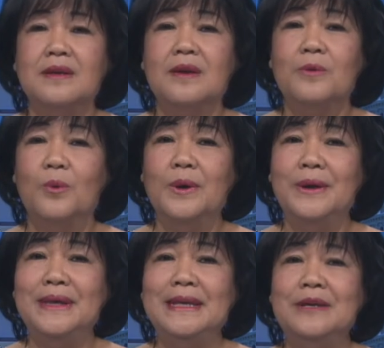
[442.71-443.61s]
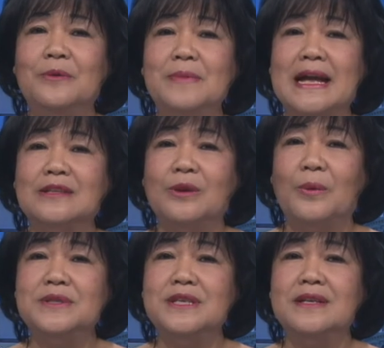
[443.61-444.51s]
Quân ủy cũng đã
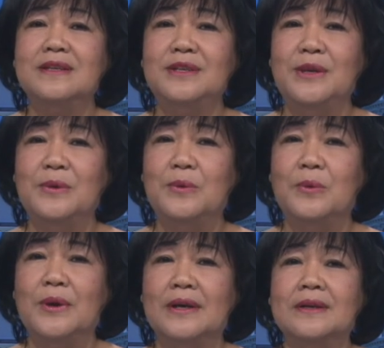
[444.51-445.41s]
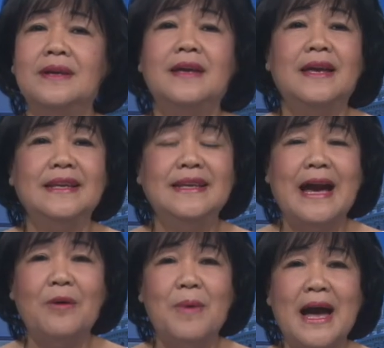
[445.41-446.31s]
tổ chức nhiều cuộc
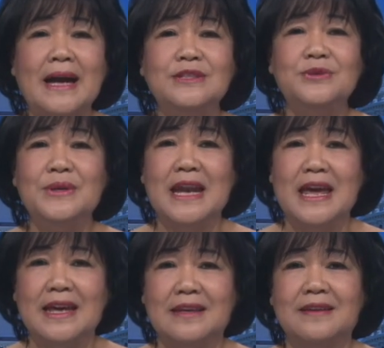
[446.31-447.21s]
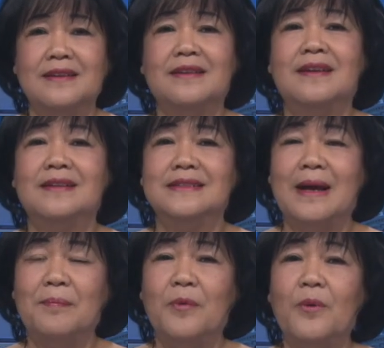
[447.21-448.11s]
giao ban chuyên đề
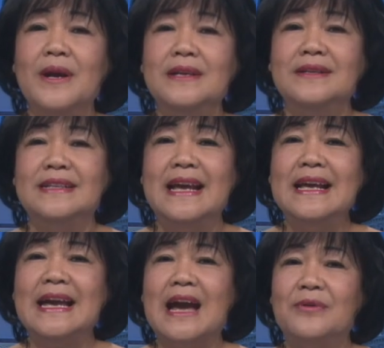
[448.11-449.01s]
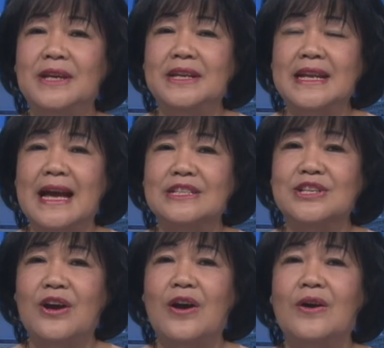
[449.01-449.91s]
tập huấn nâng cao kỹ năng
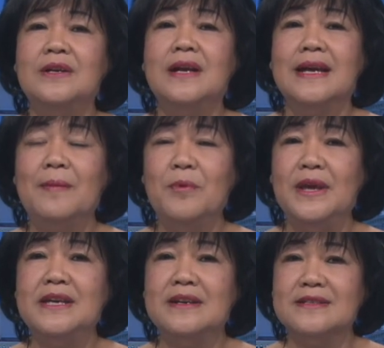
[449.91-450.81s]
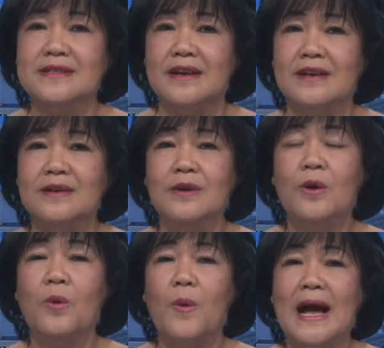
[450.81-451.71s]
cho cấp ủy cơ sở
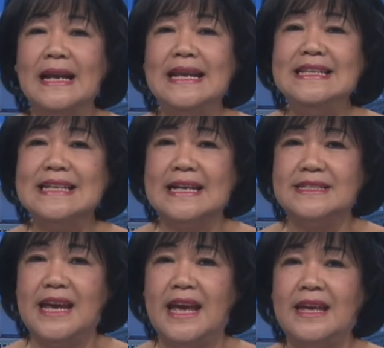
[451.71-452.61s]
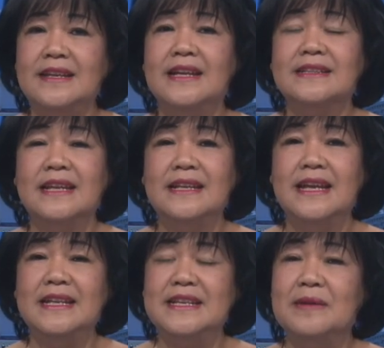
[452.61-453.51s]
quản lý chặt chẽ tình
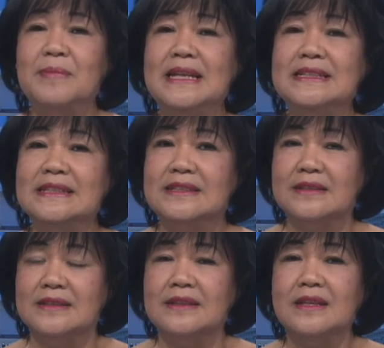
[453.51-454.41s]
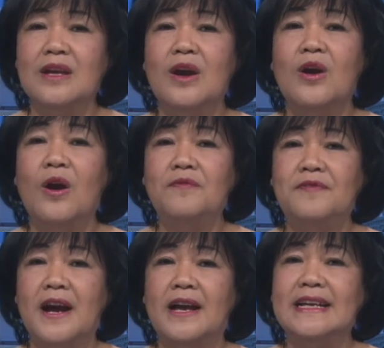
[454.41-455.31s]
hình diễn biến tư tưởng góp
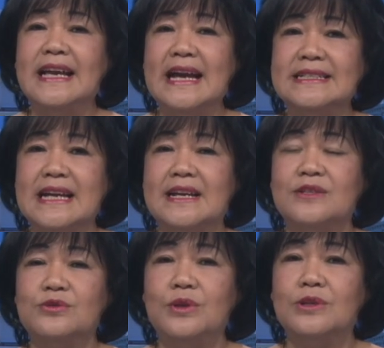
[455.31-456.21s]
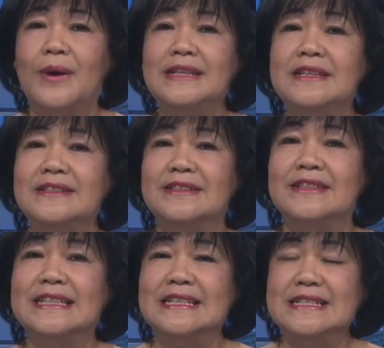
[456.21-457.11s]
phần ngăn chặn suy thoái tư
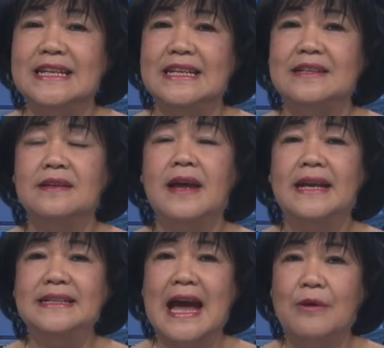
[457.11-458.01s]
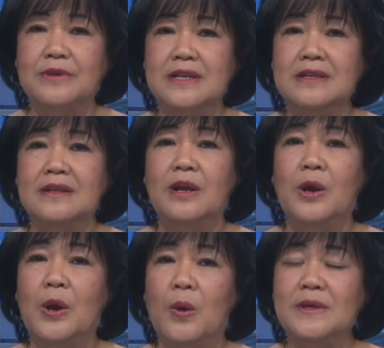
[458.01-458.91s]
tưởng chính trị đạo đức
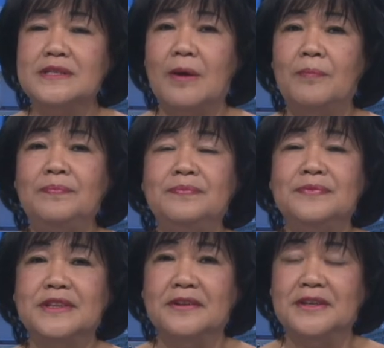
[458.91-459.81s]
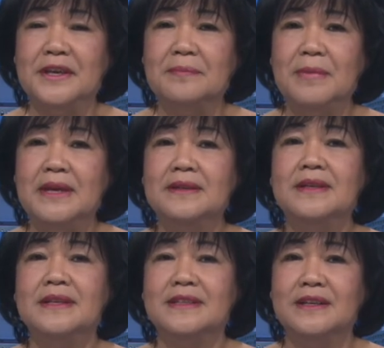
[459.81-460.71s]
lối sống tự diễn biến
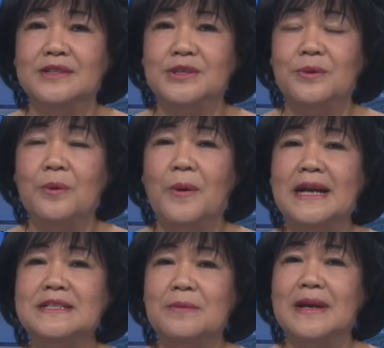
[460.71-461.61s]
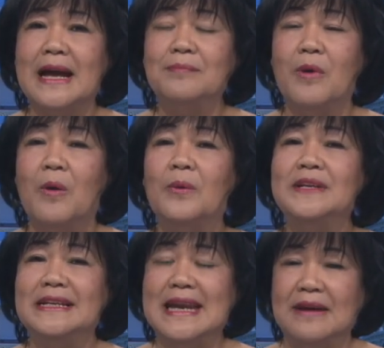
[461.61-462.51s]
tự chuyển hóa trong cán bộ
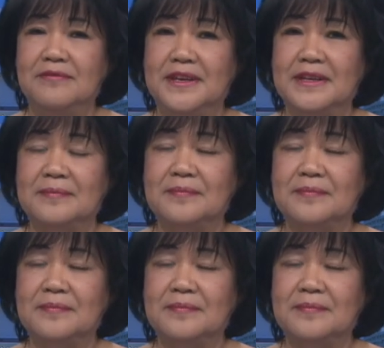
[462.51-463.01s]
đảng viên